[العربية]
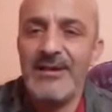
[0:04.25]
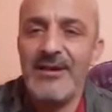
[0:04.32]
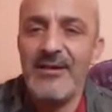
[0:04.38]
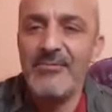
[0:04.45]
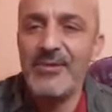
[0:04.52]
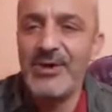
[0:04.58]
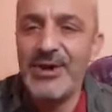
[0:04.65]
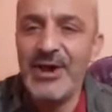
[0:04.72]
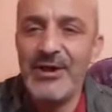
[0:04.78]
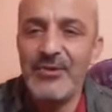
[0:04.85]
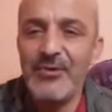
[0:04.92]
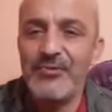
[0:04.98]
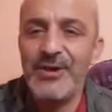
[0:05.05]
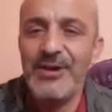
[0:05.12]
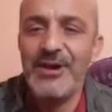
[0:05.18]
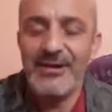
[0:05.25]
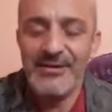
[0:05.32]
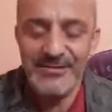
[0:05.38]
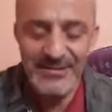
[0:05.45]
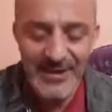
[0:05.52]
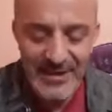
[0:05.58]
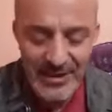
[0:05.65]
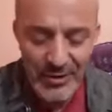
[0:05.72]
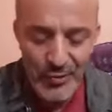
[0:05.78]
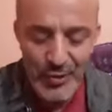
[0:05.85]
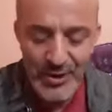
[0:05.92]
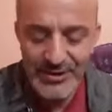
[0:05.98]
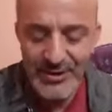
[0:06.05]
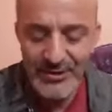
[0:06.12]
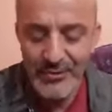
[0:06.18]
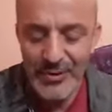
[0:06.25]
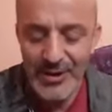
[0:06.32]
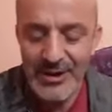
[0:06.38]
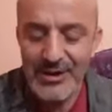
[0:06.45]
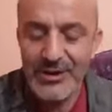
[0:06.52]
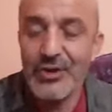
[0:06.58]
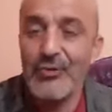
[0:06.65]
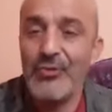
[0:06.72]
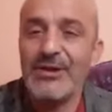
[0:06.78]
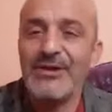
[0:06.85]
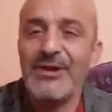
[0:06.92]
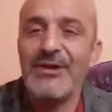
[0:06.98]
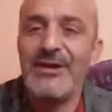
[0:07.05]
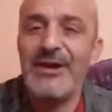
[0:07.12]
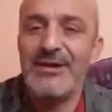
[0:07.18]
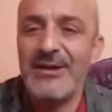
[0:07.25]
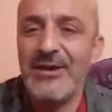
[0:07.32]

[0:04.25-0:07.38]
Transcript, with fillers: اللي يشاهدوا فينا داخل الوطن وخارج الوطن الناس